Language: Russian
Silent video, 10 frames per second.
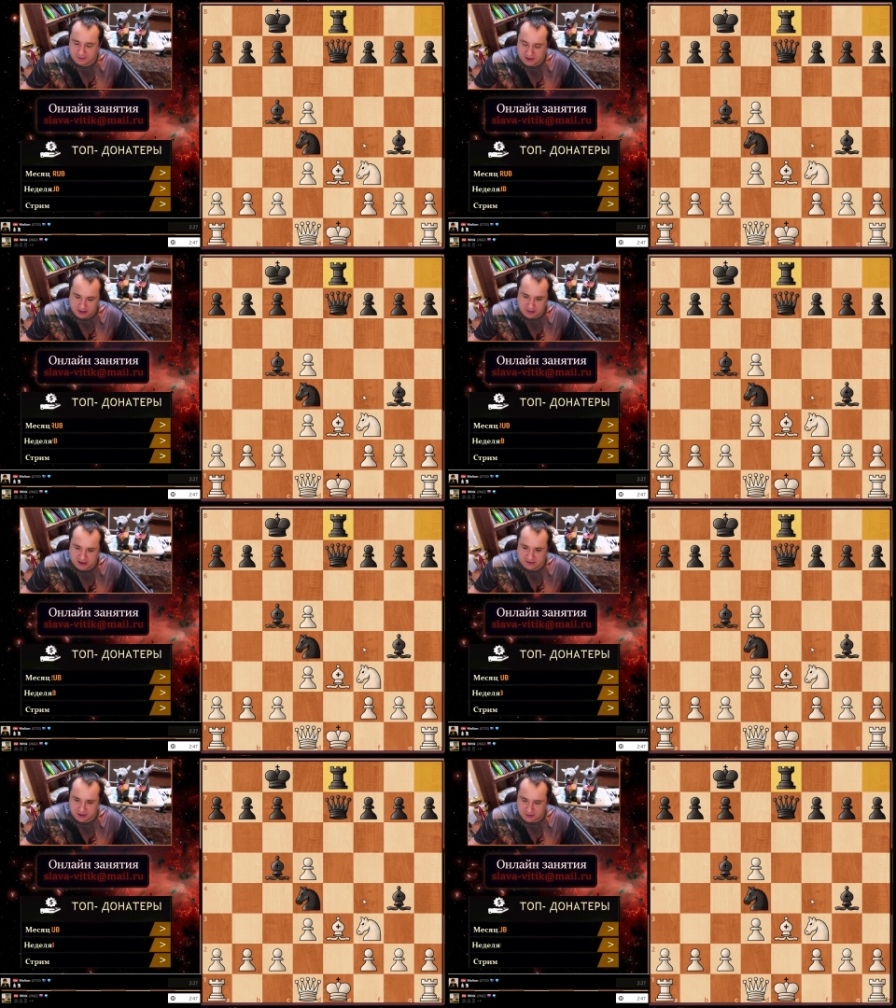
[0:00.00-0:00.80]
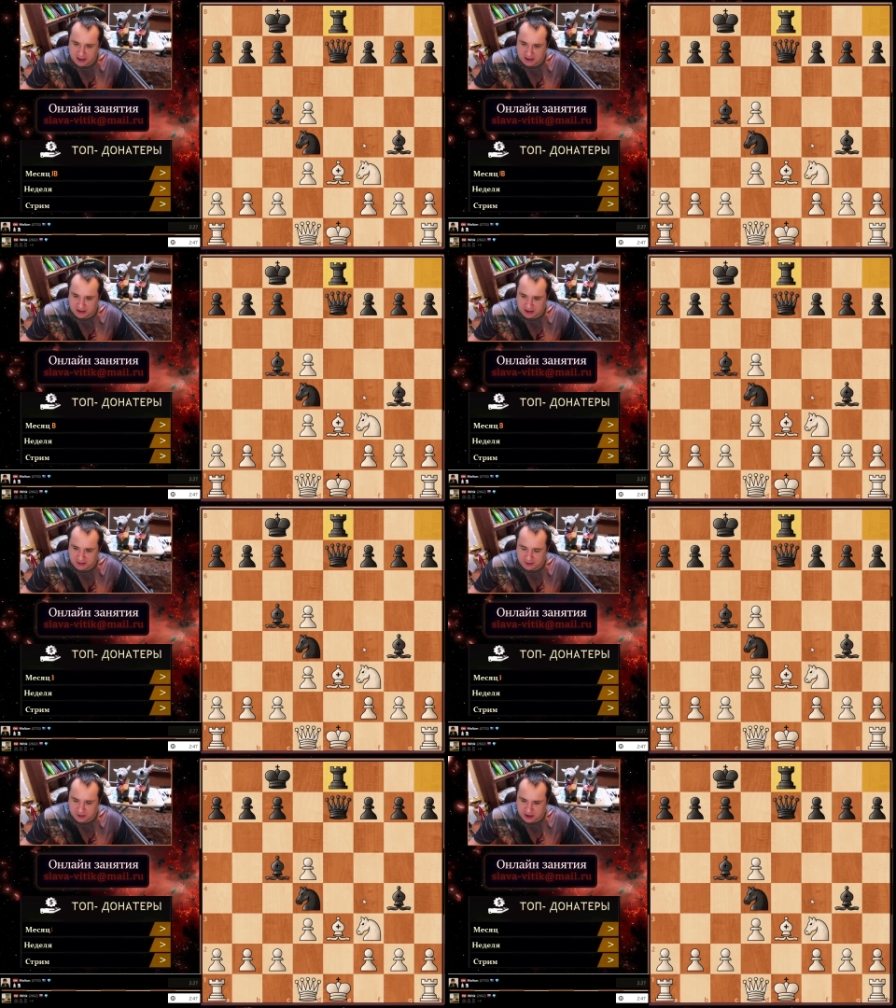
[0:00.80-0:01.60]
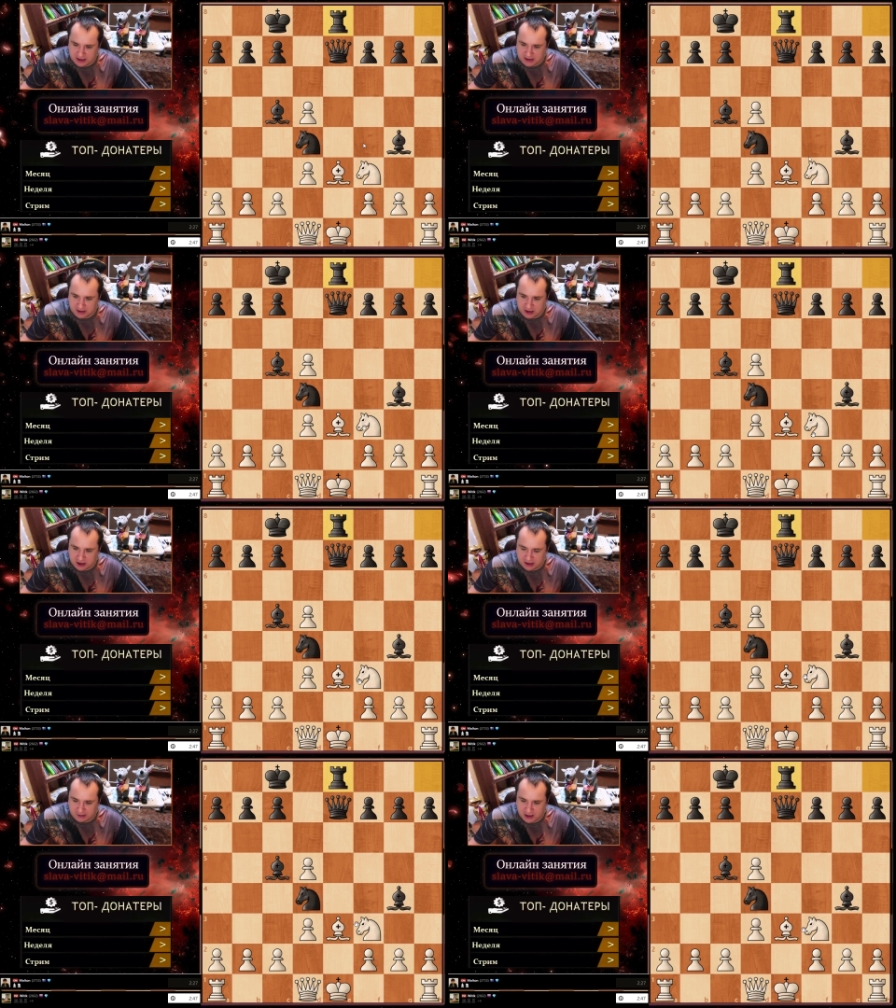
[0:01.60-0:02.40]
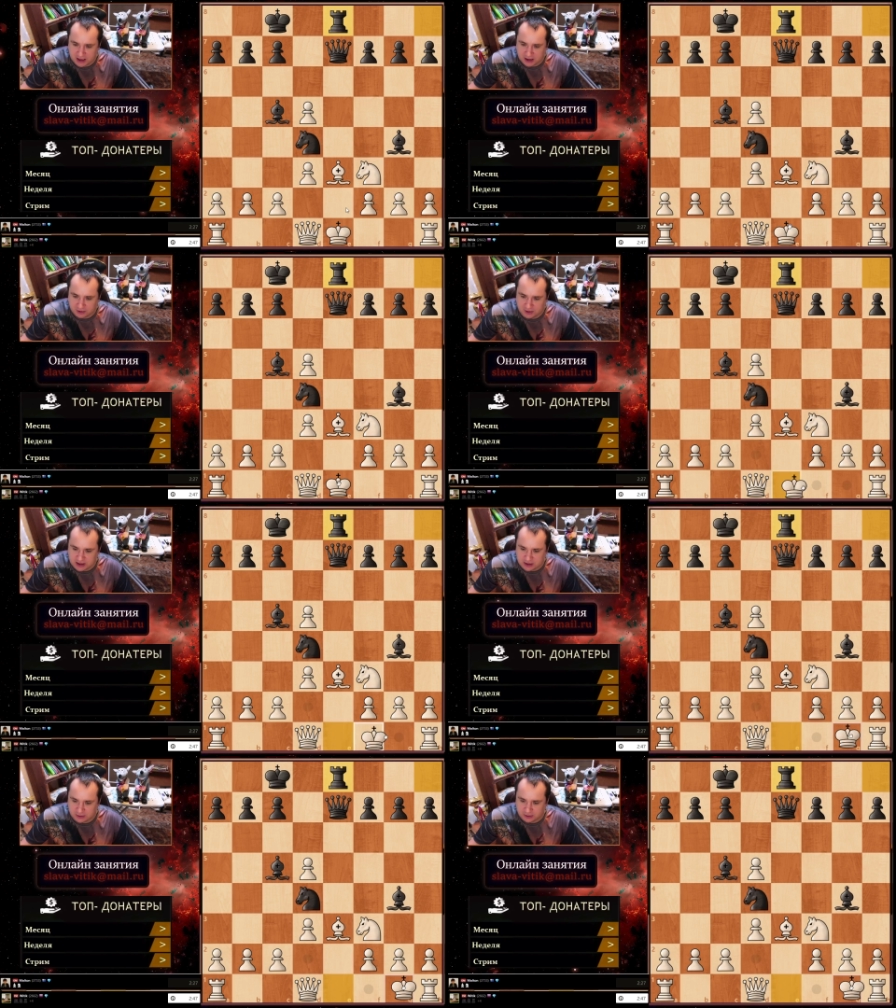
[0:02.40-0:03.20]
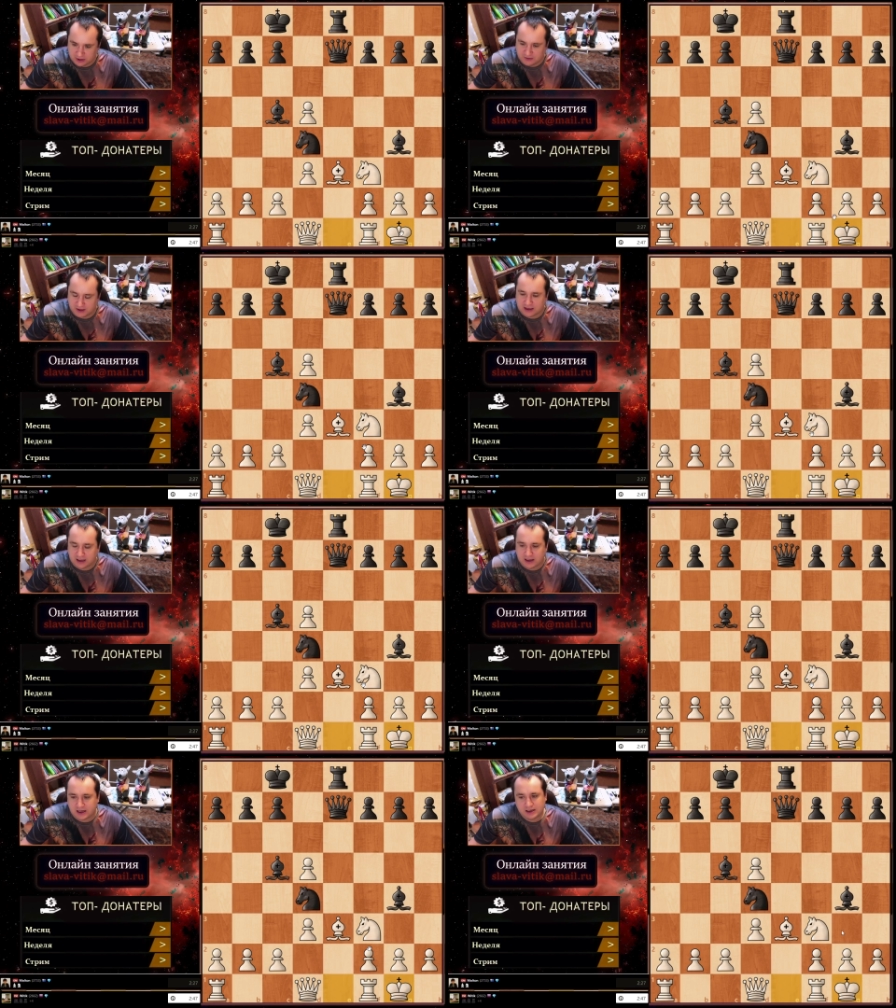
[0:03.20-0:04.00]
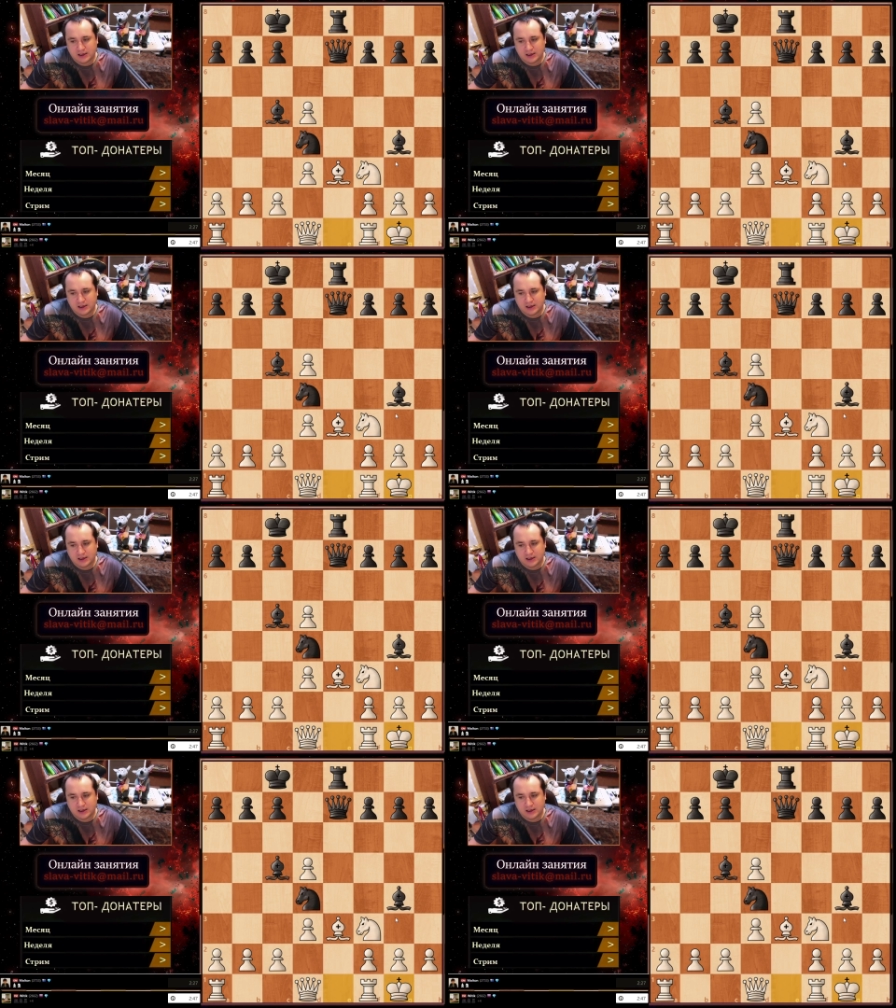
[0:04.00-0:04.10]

при объективно правильной игре получается ничья. Ну, есть ход 2 0,